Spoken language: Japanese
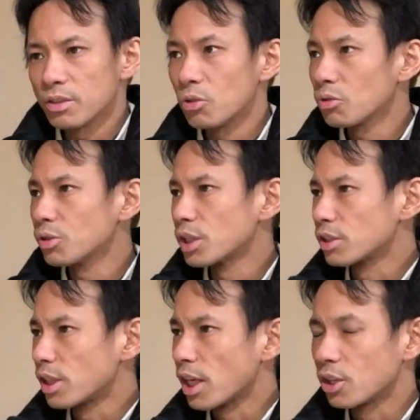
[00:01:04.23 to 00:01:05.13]
よく
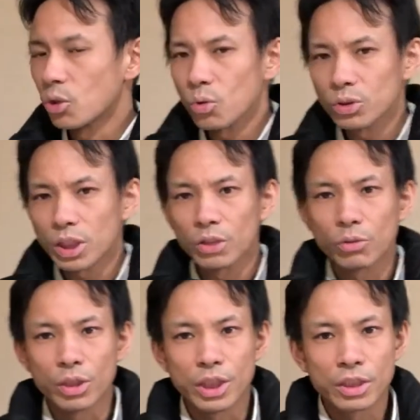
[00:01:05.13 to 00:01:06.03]
ですね、氷
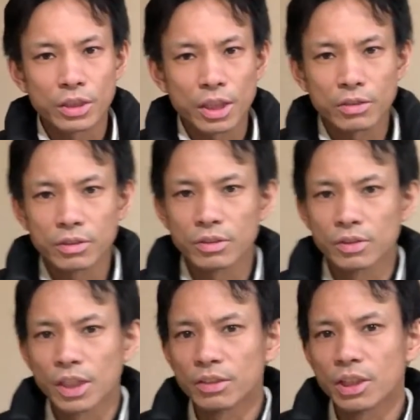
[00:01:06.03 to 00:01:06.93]
山の一角
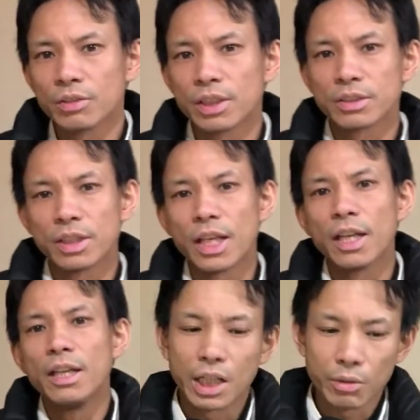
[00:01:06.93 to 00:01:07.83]
なんていうです
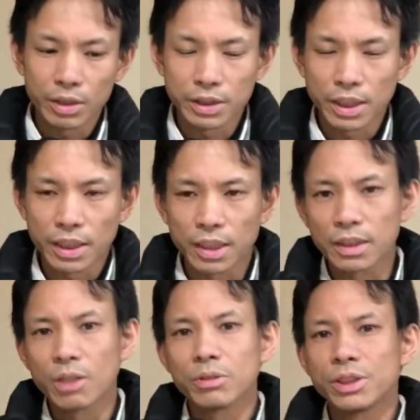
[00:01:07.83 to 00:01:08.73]
ね、表され
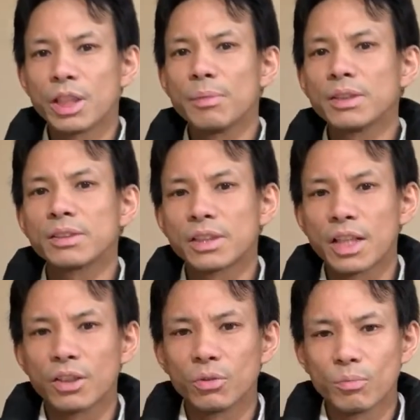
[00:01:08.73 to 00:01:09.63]
方をしてます
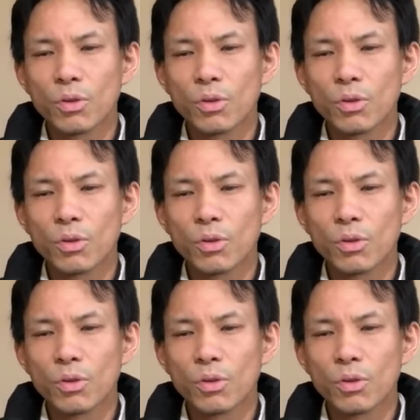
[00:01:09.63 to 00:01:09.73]
けれど